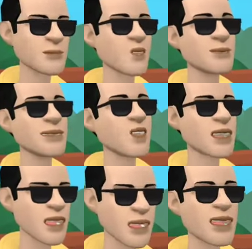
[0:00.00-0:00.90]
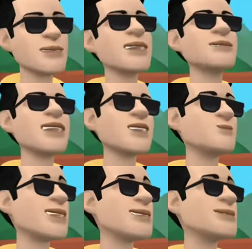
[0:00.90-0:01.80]
ওর সাথে ডেটিং করার জন্য আমি
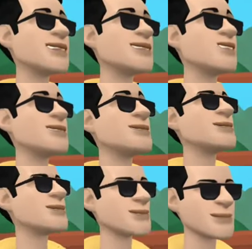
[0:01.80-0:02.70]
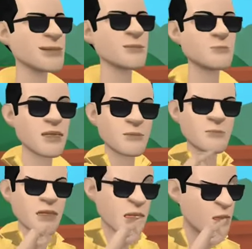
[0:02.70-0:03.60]
হুন্ডা কিনলাম আর তুই
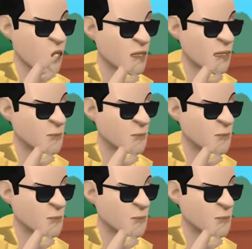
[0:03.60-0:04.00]
করছু তোর সাথে